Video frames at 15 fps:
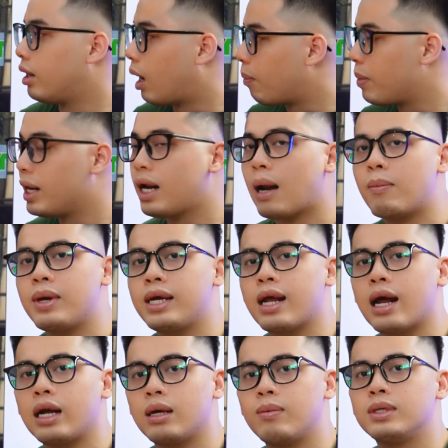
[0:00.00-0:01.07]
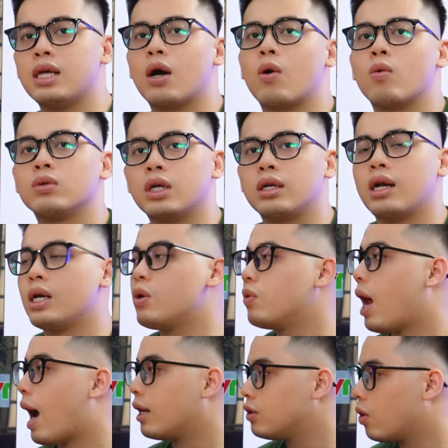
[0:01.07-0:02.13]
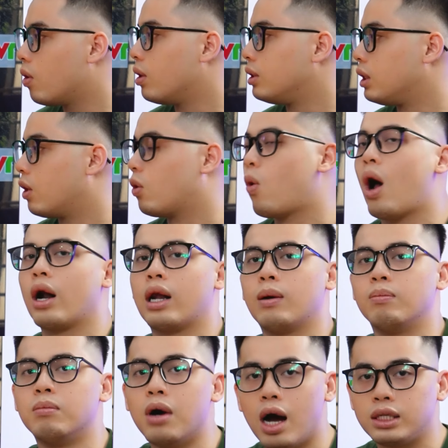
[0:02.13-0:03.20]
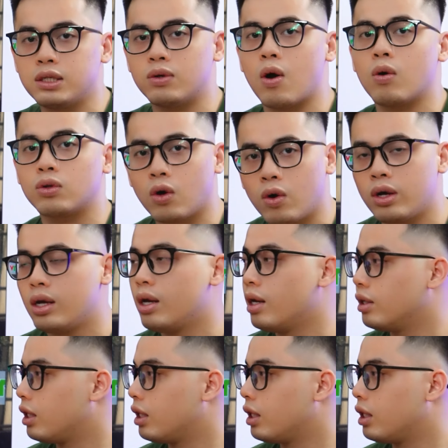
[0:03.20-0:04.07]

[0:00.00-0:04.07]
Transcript: 55 inch này thì bây giờ cũng rất là ưu đãi rồi chỉ có khoảng là 10 triệu đồng thôi